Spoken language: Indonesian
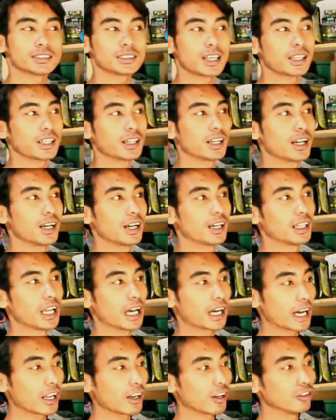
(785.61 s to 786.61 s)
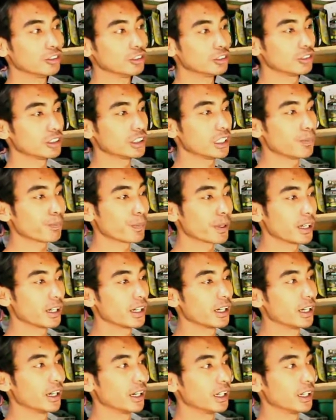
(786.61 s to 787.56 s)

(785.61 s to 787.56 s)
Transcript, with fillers: ke cana nah kalau untuk tipe